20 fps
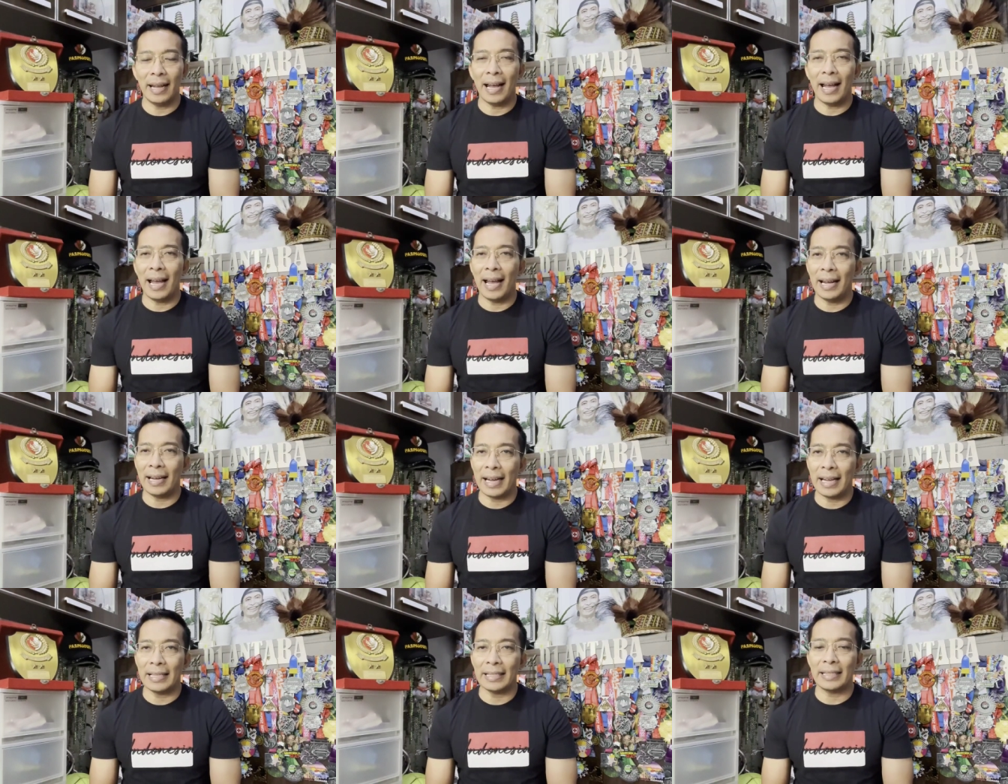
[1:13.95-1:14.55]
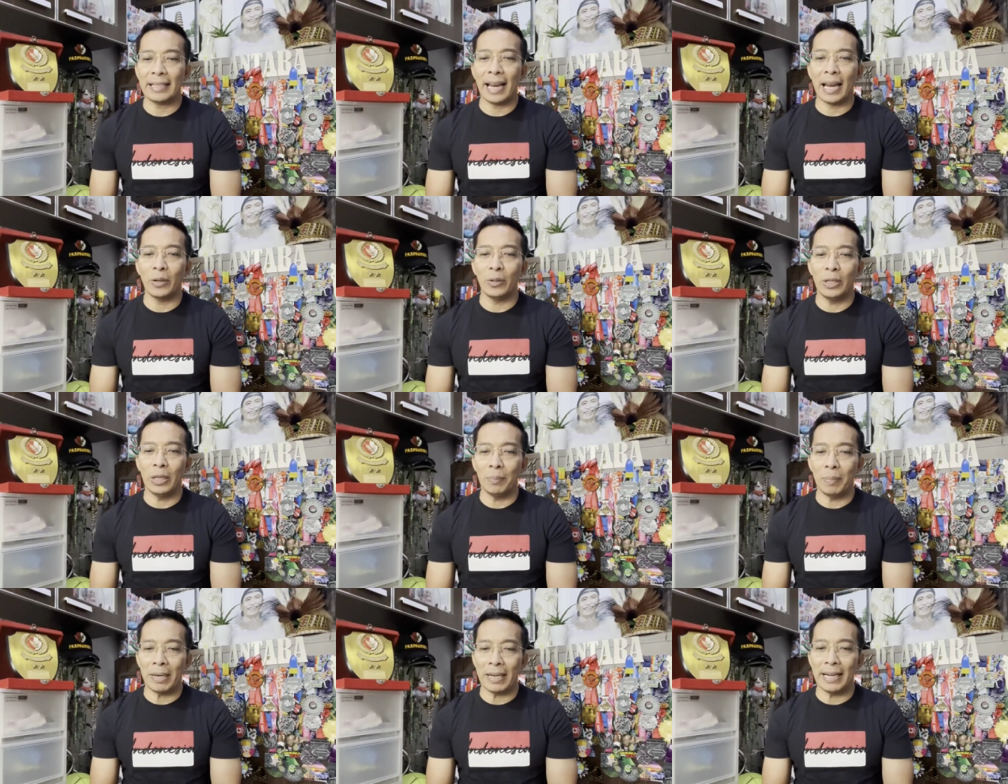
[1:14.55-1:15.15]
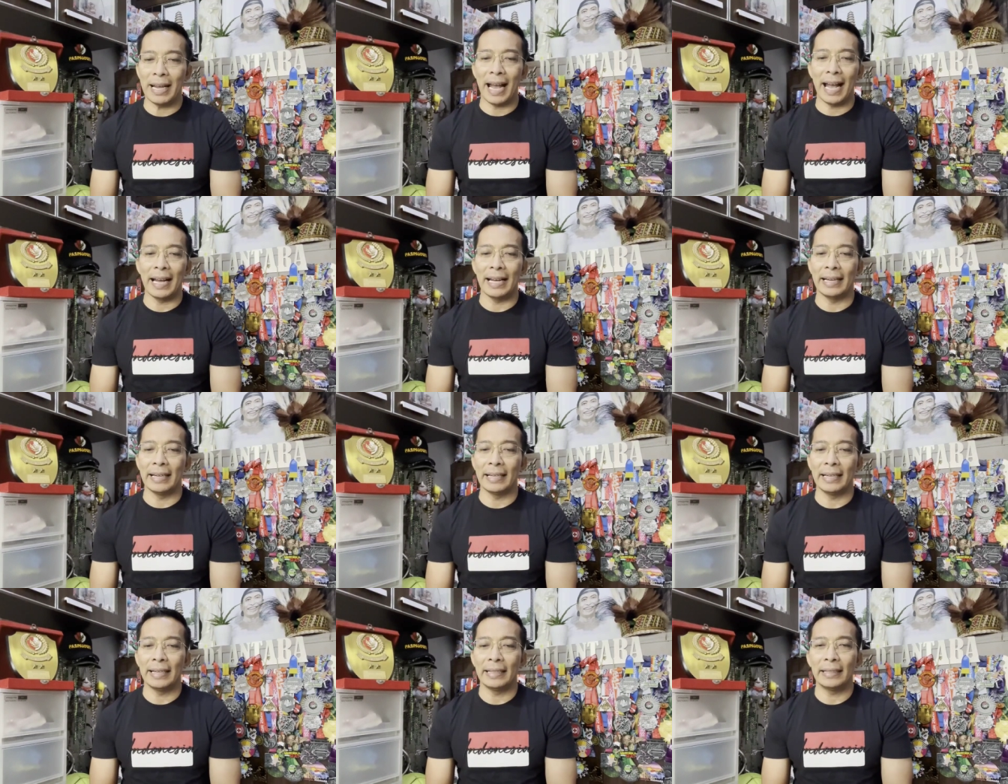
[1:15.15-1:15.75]
akan selalu
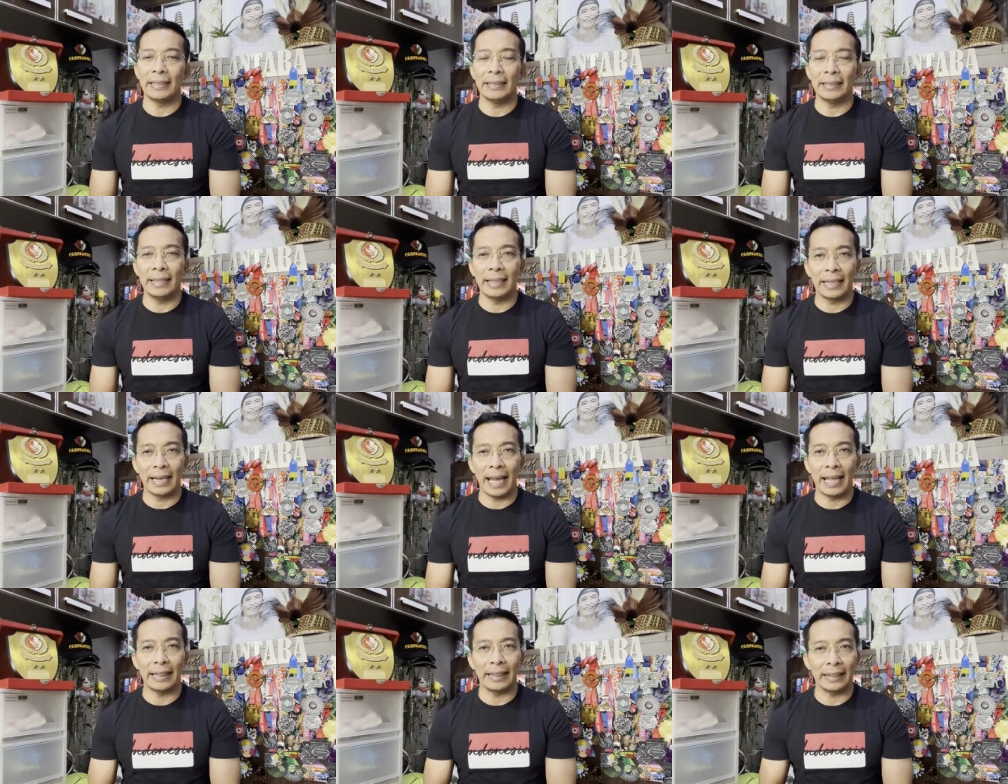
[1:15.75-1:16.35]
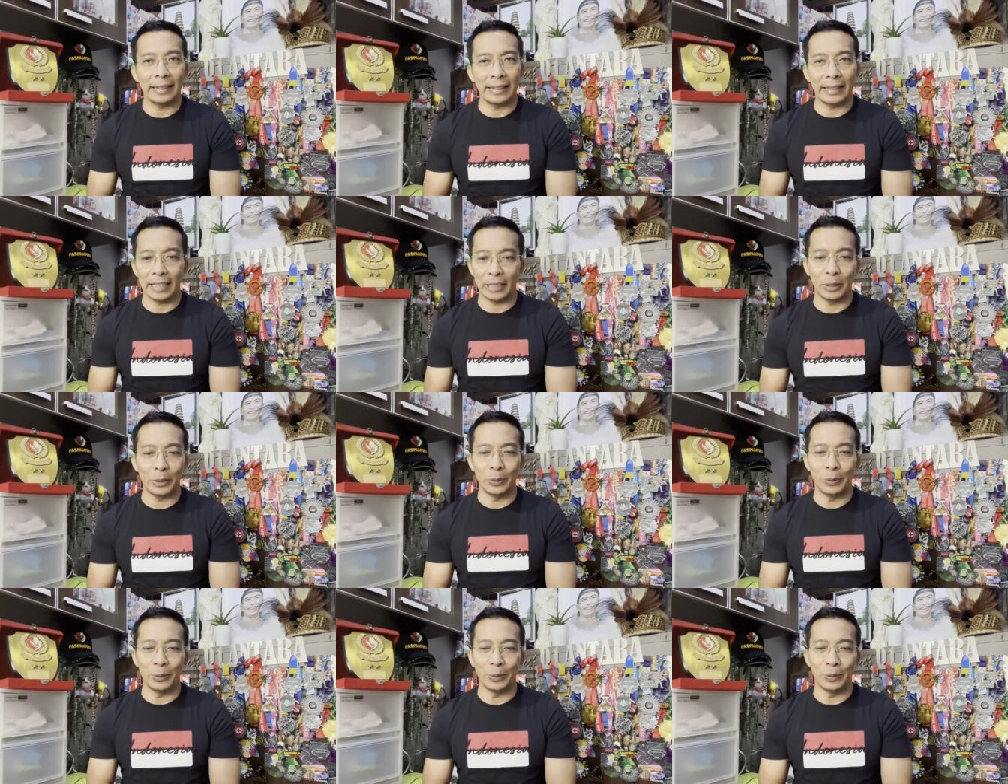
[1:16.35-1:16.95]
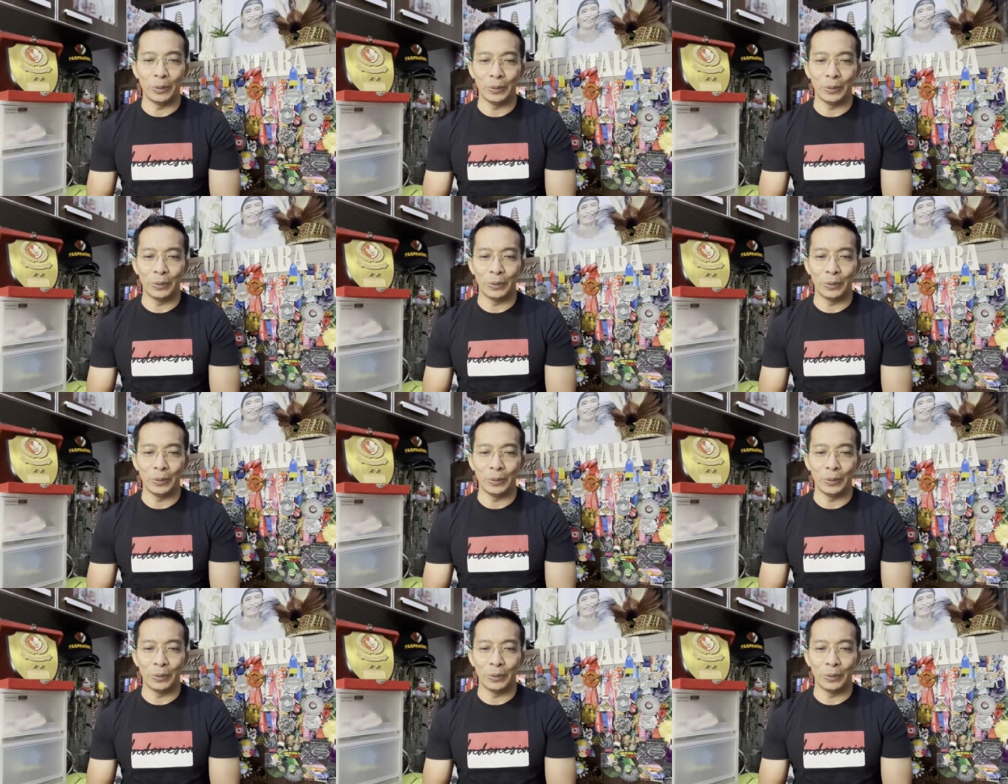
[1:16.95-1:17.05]
dipegang dengan teguh.